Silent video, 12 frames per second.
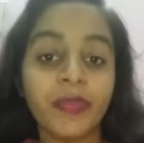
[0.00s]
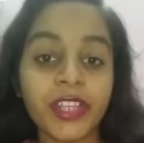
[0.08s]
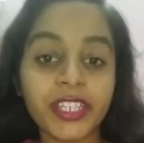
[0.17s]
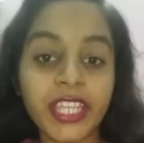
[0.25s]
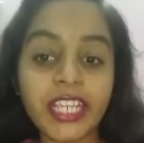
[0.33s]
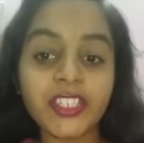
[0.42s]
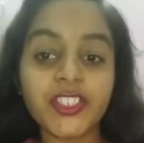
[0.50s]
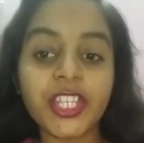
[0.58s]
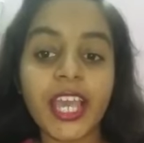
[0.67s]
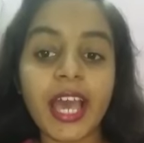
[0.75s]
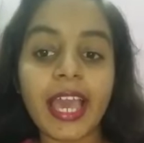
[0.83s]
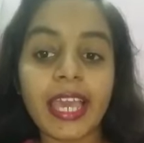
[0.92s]
निर्देश
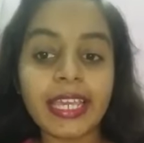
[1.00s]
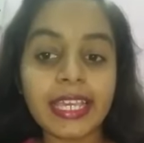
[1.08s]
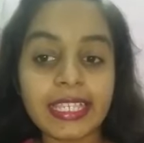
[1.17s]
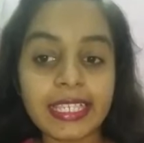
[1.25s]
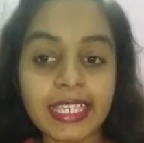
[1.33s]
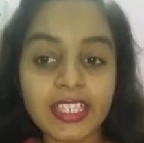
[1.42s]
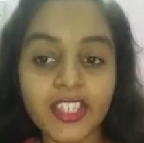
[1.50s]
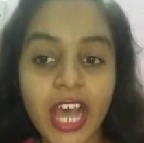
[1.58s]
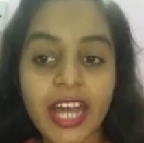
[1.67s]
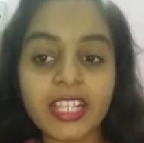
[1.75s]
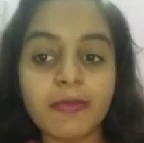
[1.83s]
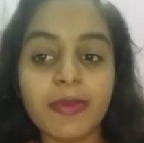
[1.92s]
दिया है कि इसकी
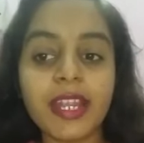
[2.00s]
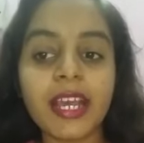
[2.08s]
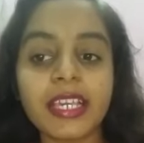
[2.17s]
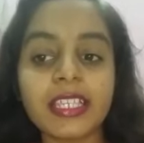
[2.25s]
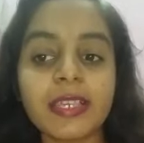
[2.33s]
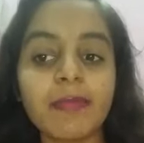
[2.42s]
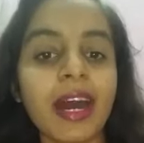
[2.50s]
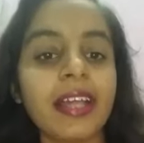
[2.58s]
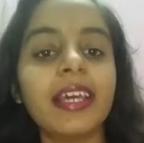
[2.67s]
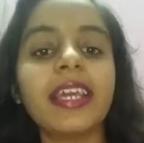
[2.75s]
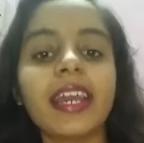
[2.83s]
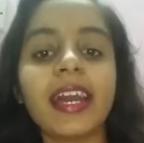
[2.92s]
जांच बिना किसी
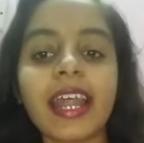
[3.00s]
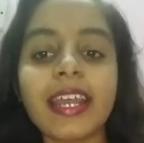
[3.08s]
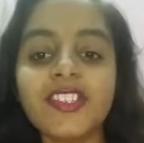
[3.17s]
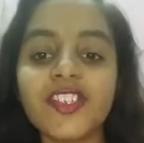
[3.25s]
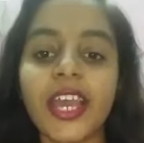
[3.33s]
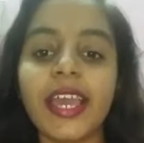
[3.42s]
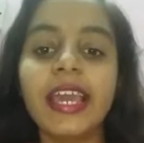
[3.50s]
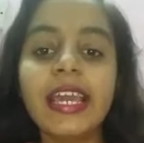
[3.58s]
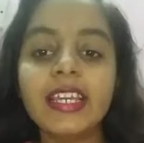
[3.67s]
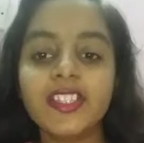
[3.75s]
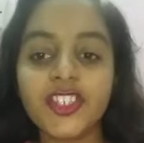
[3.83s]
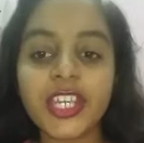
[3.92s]
बाधा के कराई जाए
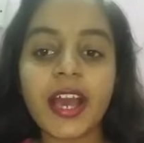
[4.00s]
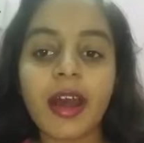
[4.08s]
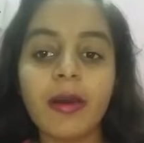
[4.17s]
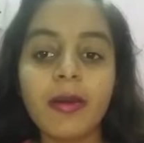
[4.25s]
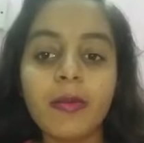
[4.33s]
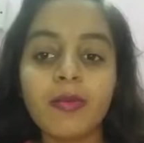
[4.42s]
जी हां,